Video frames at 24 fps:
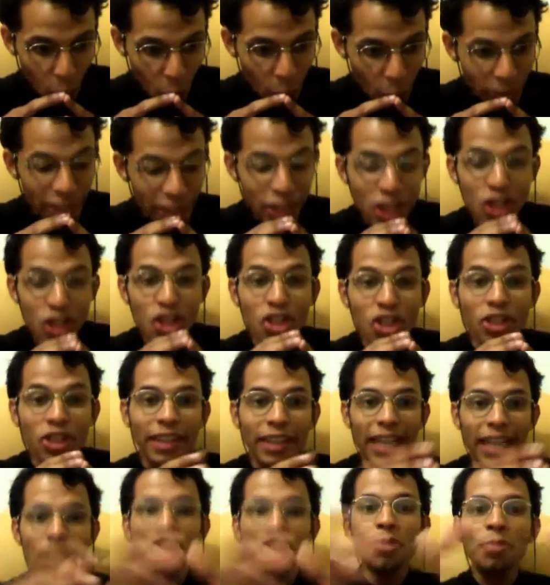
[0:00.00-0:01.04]
o que a gente
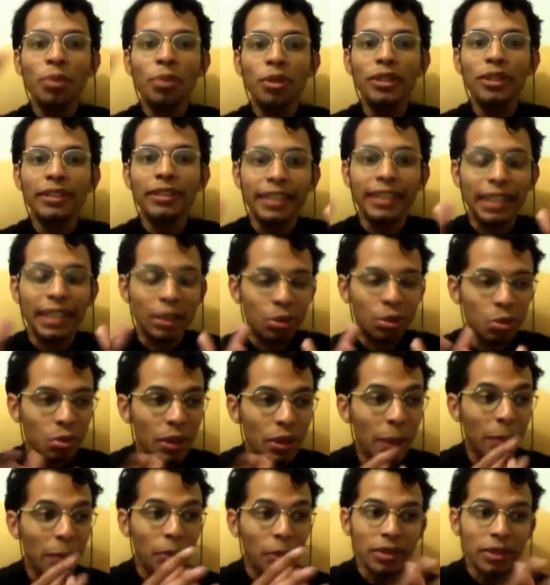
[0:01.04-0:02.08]
entende por
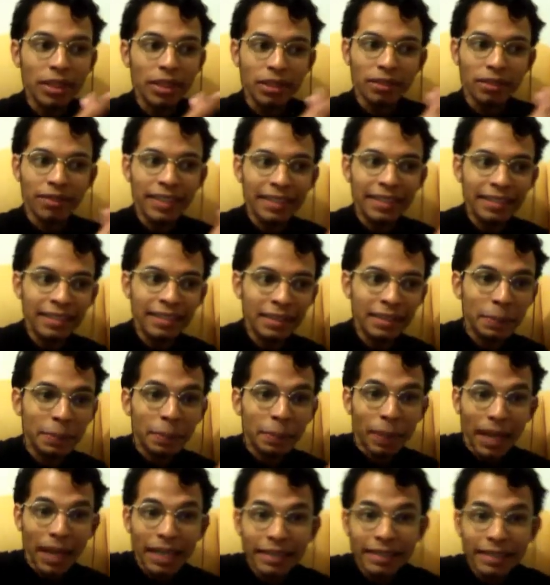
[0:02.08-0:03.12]
literatura muitas vezes
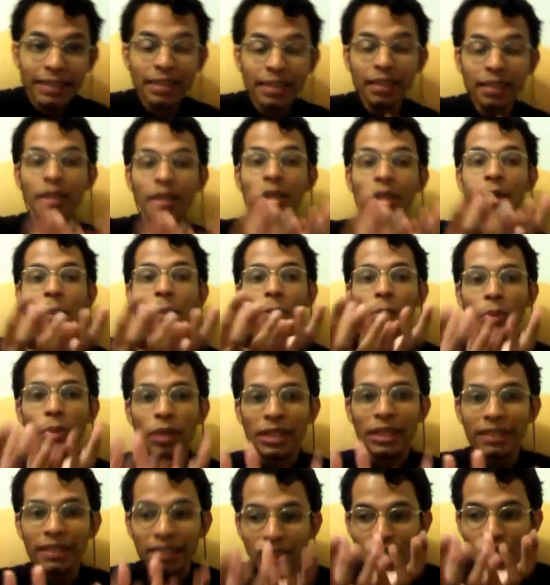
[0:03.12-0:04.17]
passa
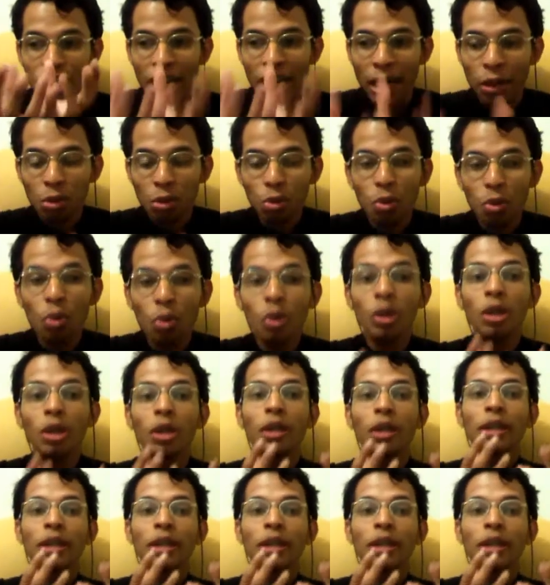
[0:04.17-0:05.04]
por esse diálogo